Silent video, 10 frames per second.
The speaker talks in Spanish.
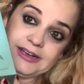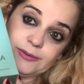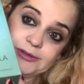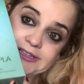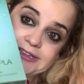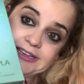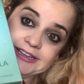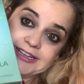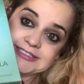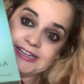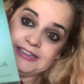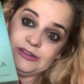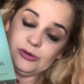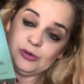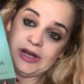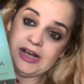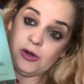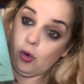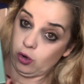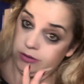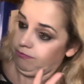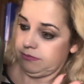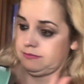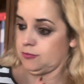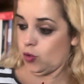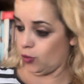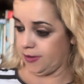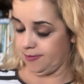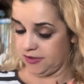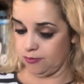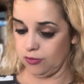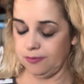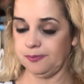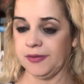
árbol de té que ha salido a hoy, hoy mismo.